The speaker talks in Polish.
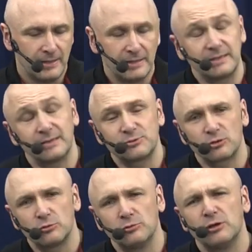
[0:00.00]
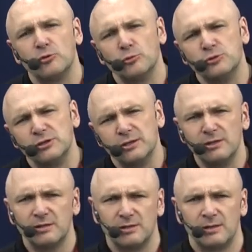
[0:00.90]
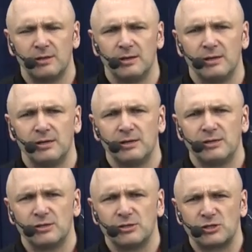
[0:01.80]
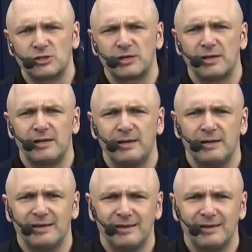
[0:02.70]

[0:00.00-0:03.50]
Religia przekonuje ludzi, że